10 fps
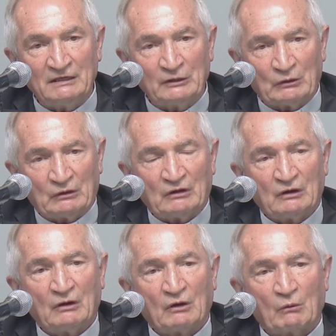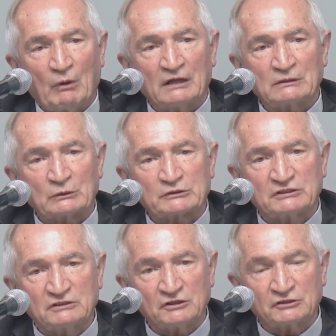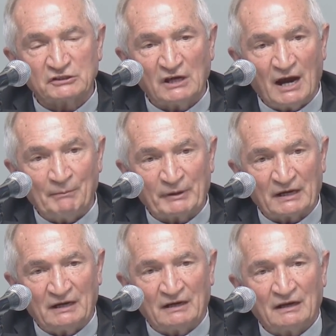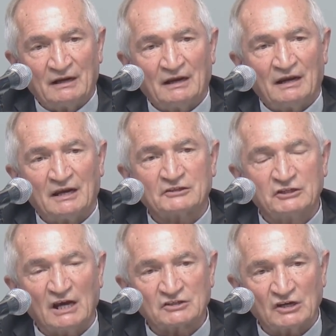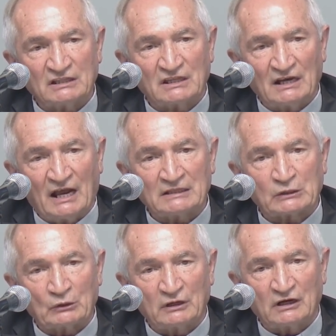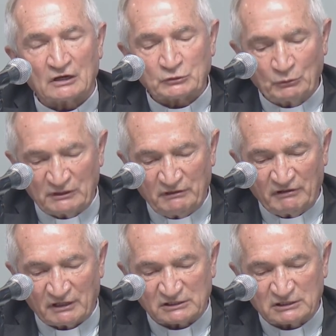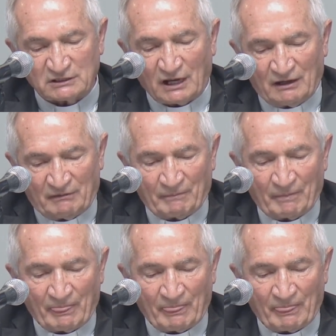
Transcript: meglio quando ci si apre e si accetta l'altro nella sua diversità.